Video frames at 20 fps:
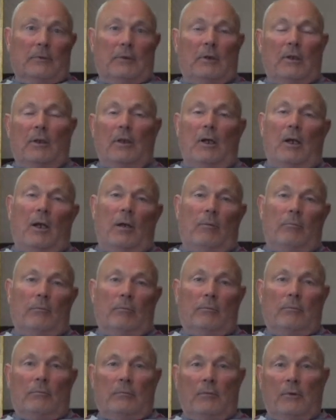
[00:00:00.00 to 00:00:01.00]

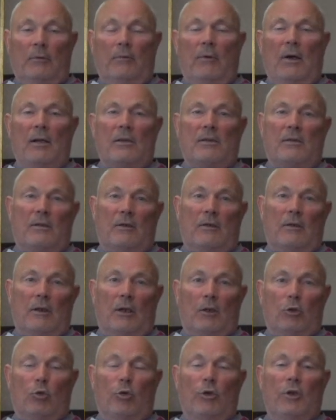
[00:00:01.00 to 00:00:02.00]
килограмм 20,
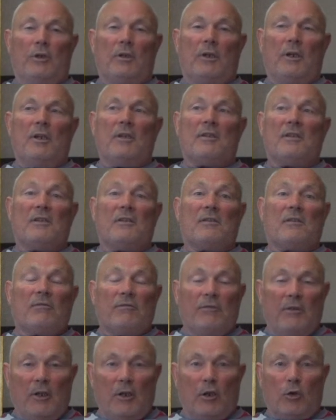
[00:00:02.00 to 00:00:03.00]
а то и 30
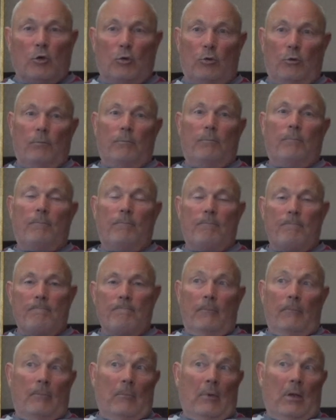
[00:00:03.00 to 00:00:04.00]
сверху.
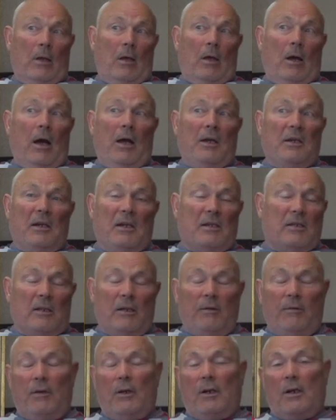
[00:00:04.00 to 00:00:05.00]
А
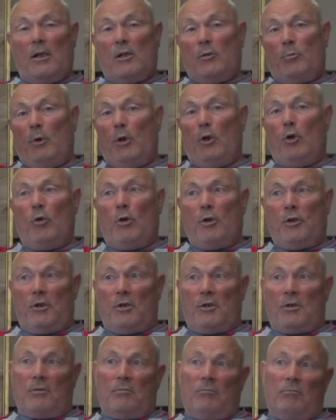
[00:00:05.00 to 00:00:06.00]
если вы
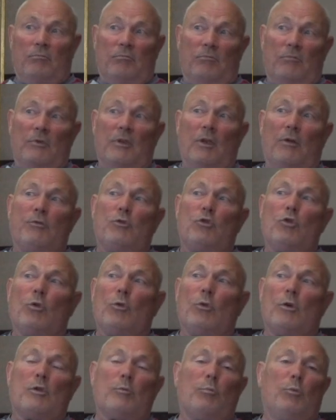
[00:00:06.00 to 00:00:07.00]
разберетесь, да все
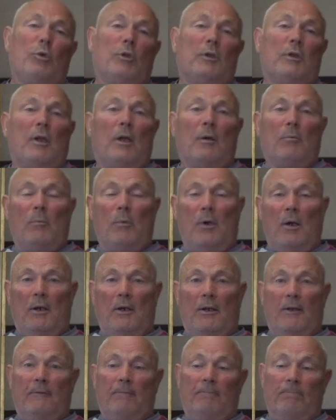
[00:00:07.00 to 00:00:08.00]
у вас будет
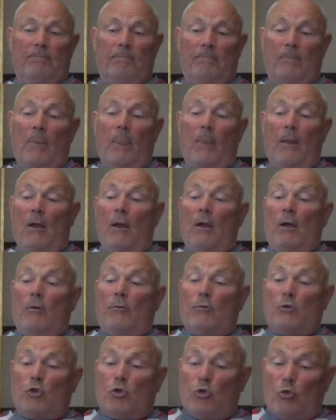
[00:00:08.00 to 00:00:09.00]
нормально
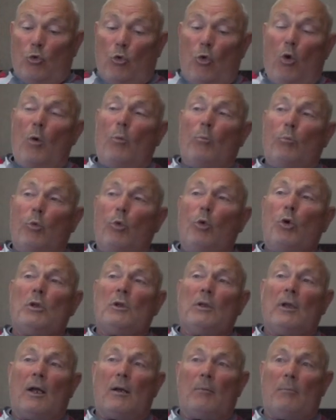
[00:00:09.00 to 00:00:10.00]
все
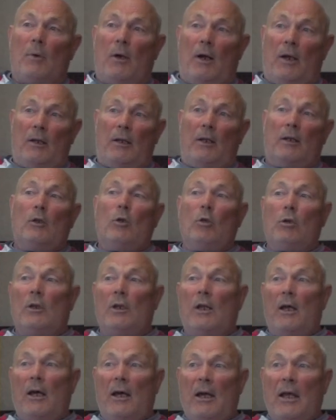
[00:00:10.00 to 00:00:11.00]
будет нормально. Но
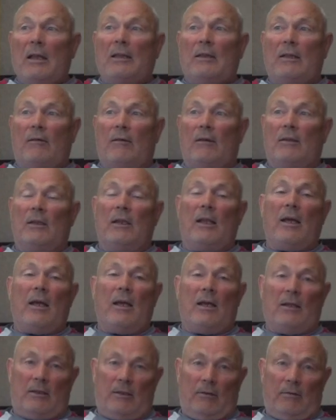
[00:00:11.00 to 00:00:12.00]
для этого, для
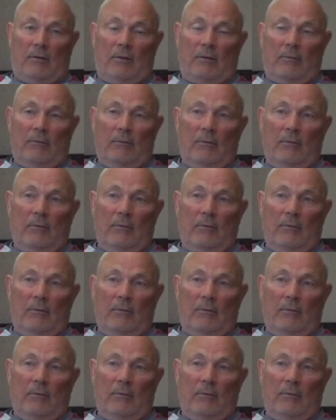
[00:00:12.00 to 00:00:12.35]
этого,